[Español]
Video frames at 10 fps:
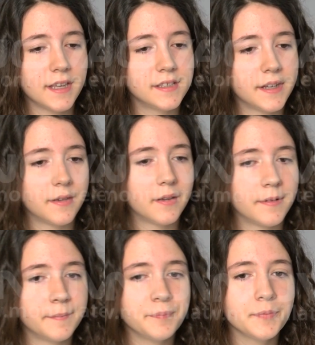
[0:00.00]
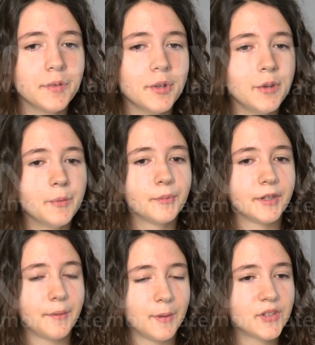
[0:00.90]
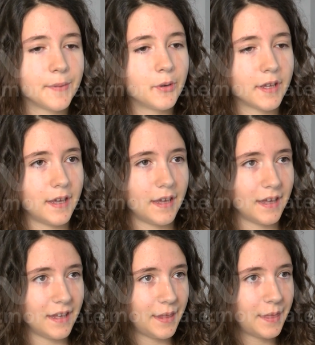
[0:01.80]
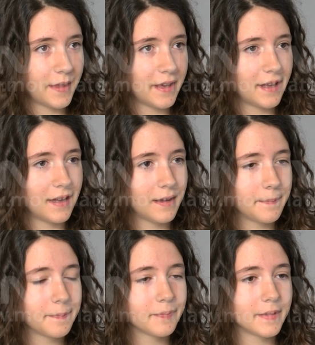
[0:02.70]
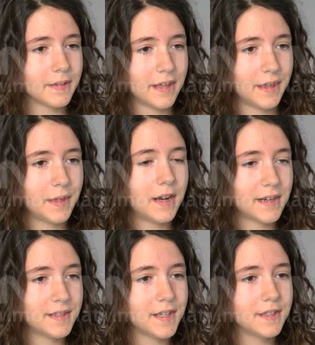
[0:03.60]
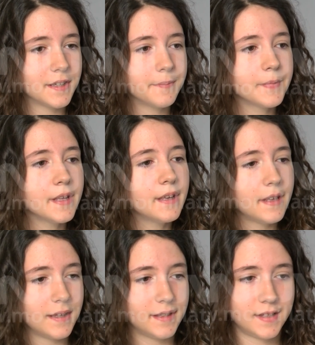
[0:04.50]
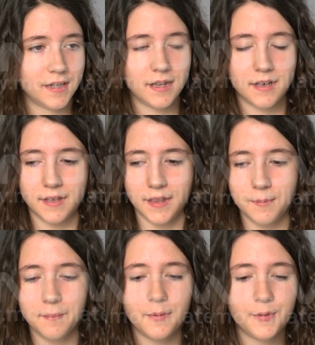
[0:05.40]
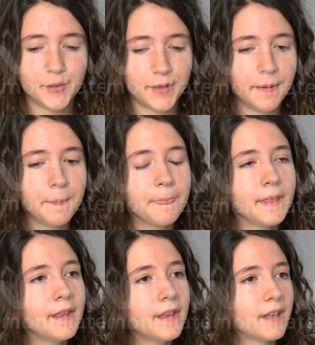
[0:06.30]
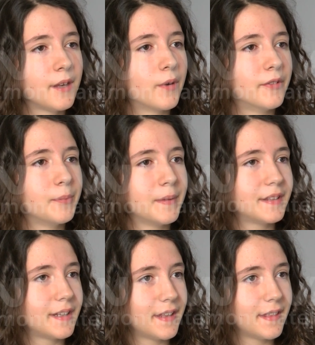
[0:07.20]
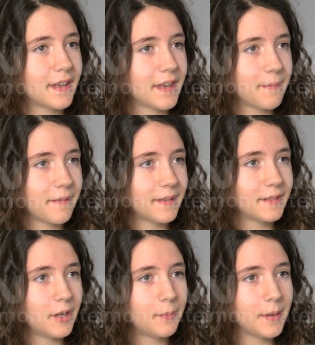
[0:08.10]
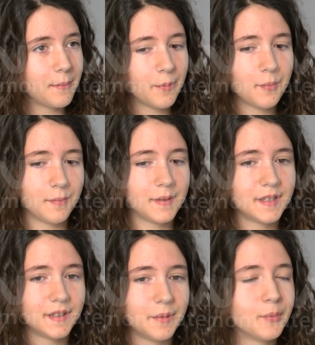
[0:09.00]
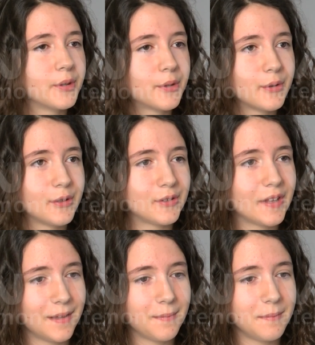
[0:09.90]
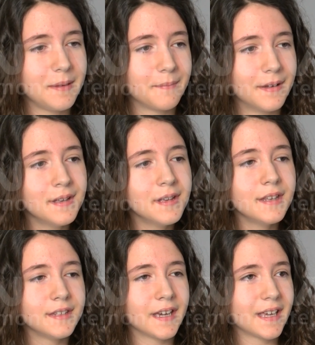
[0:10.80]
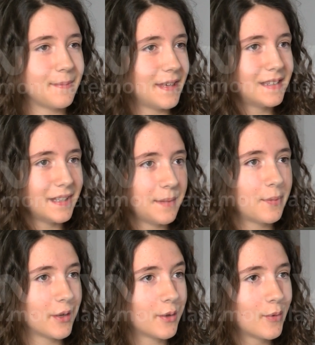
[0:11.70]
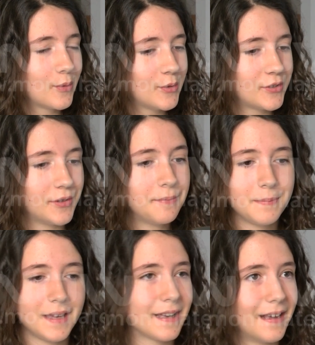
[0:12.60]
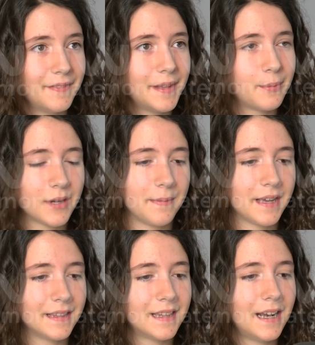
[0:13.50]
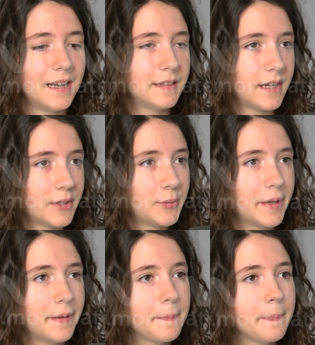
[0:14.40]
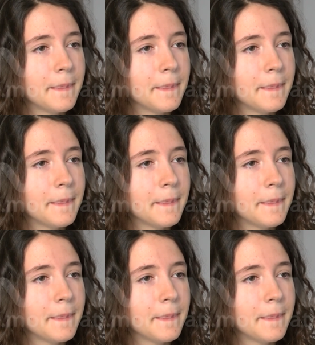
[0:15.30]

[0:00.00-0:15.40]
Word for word: que está muy nerviosa porque hice, hice la reseña y se la di a mi profesora y cuando me enteré de que me habían dado el premio, pues me sentí muy orgullosa de mí misma, ya que a mí este tipo de concursos me encanta porque me encanta la literatura